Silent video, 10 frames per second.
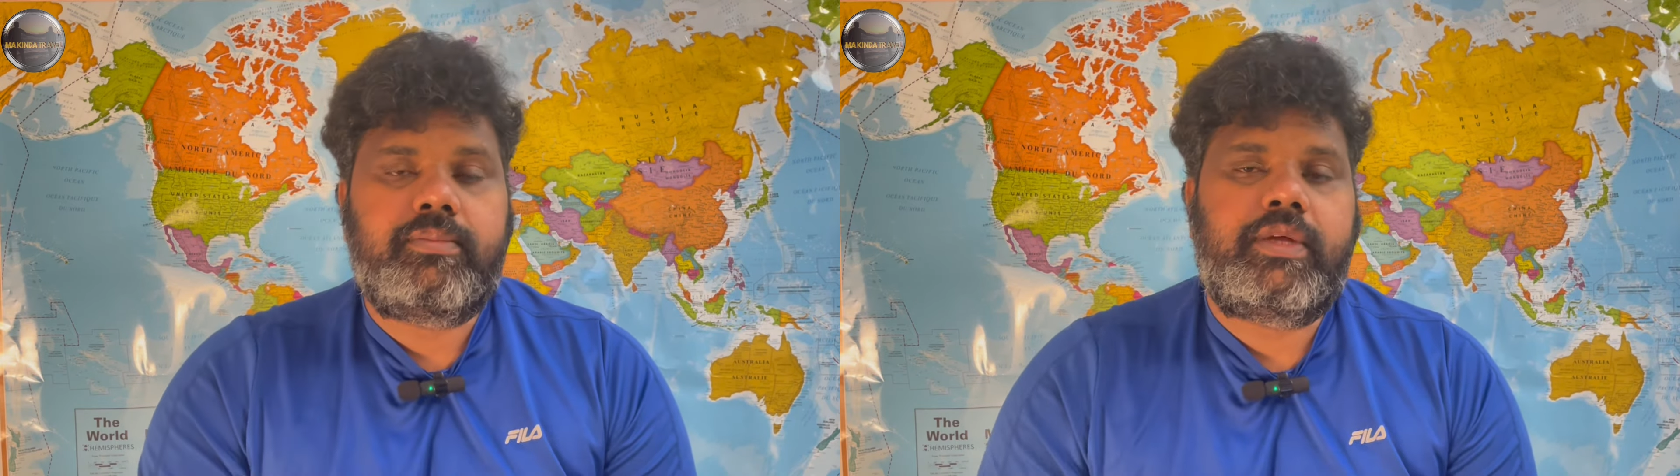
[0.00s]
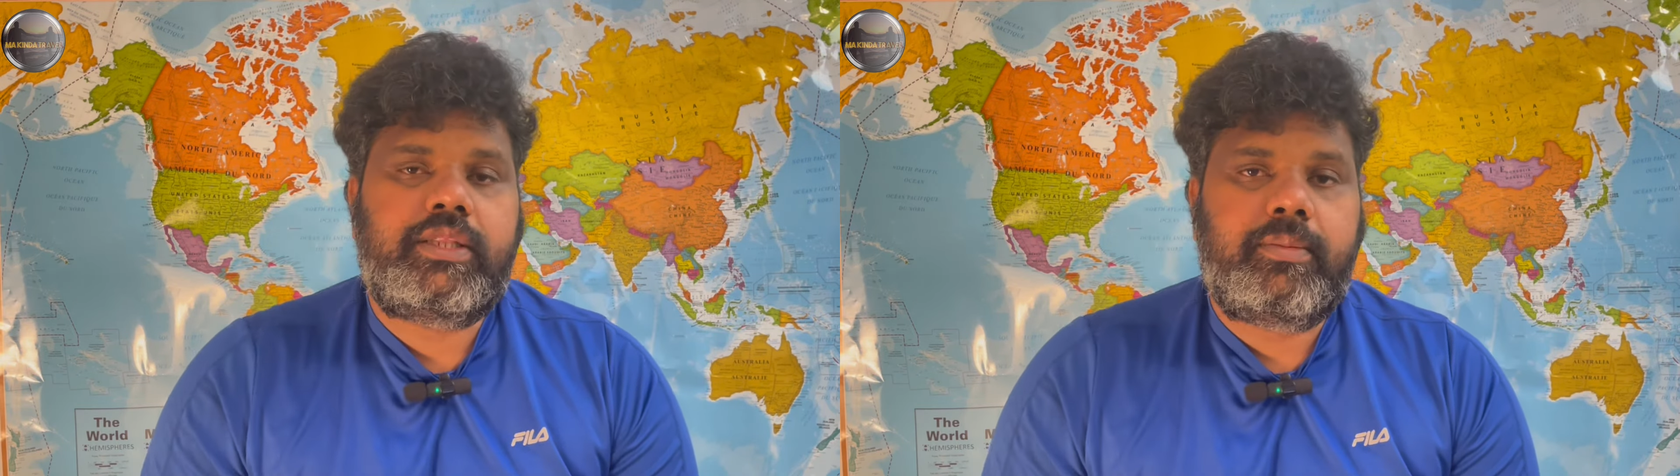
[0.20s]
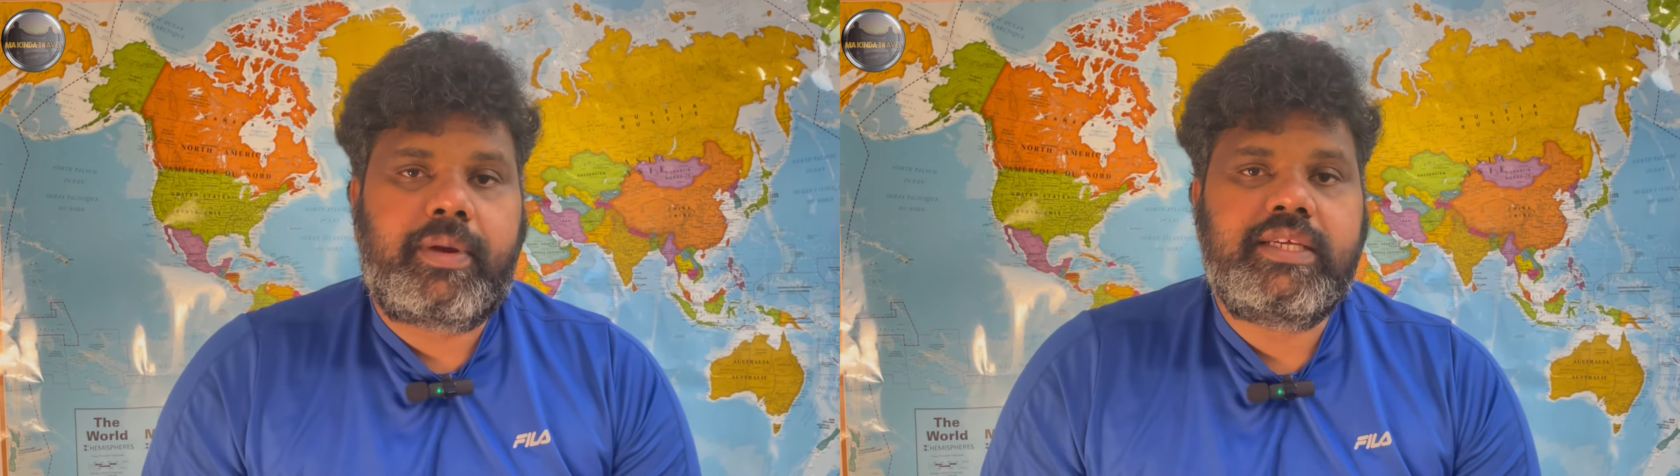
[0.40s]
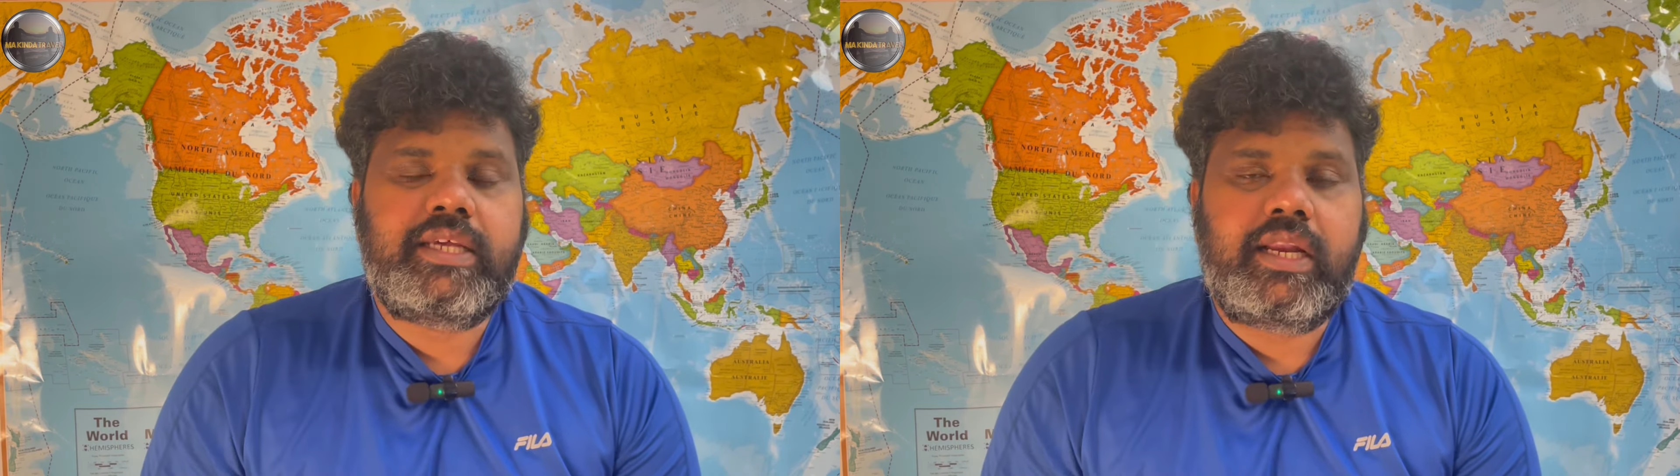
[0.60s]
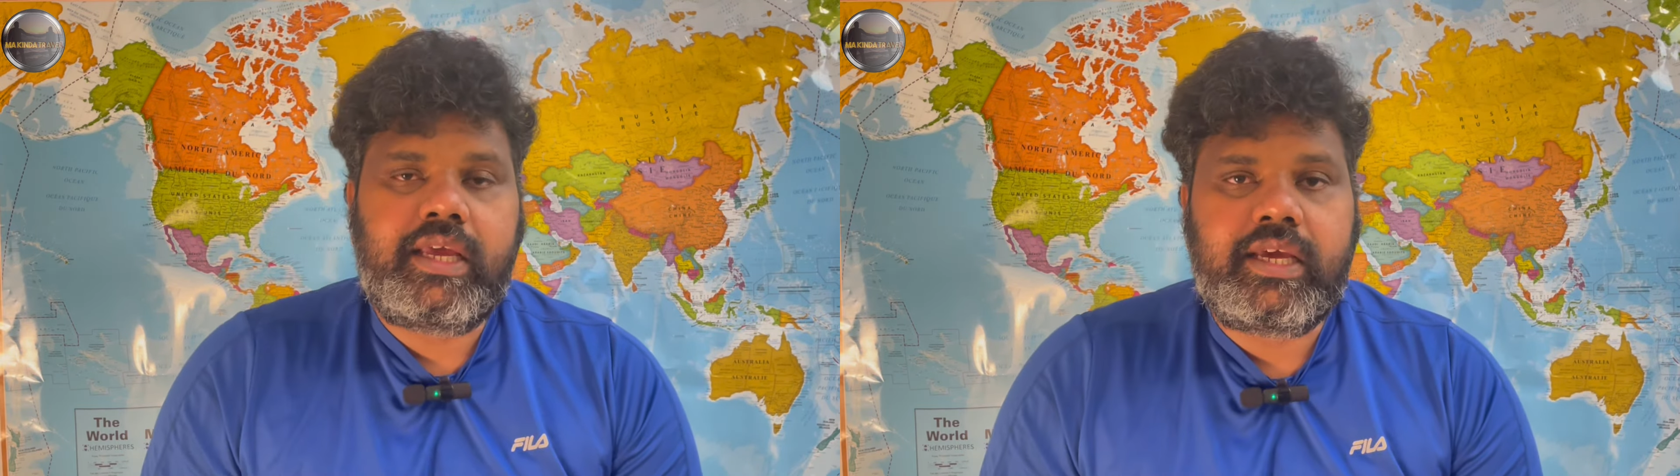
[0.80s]
மற்ற ப்ரைஸ்
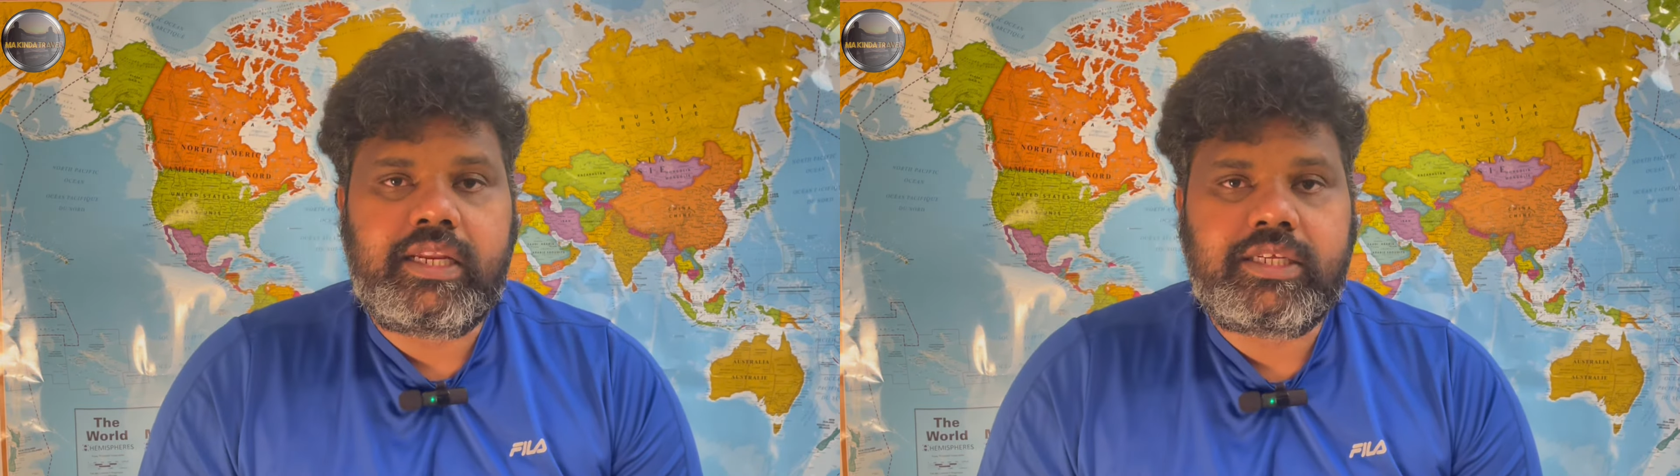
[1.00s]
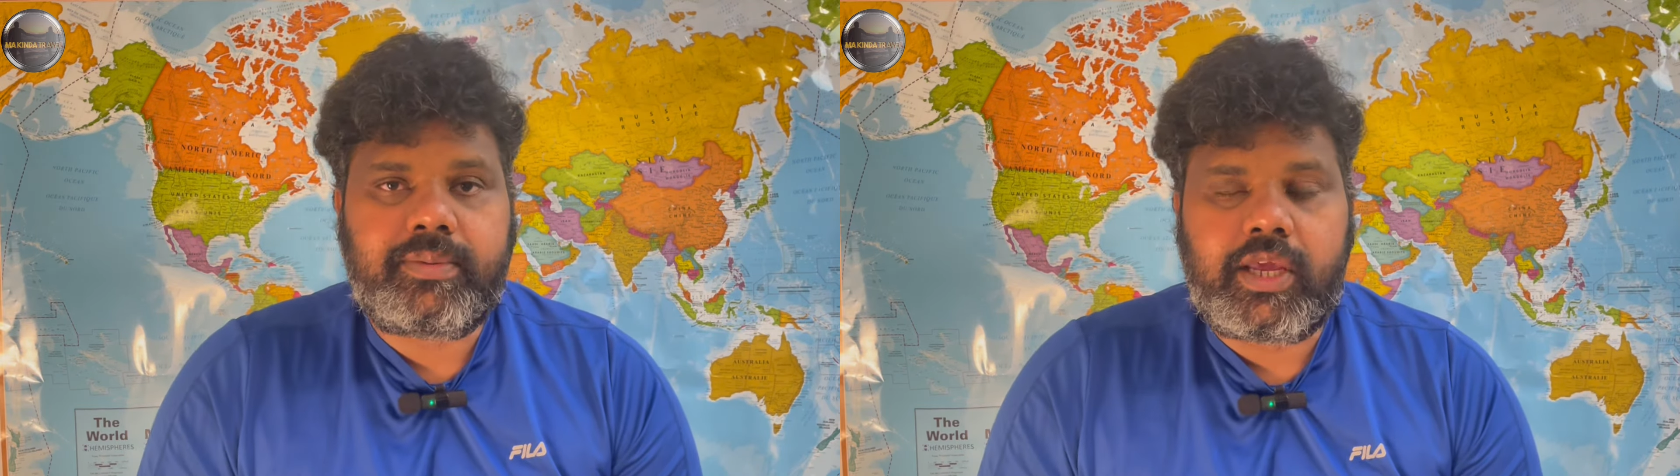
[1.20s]
எல்லாம் இன்க்ரீஸ்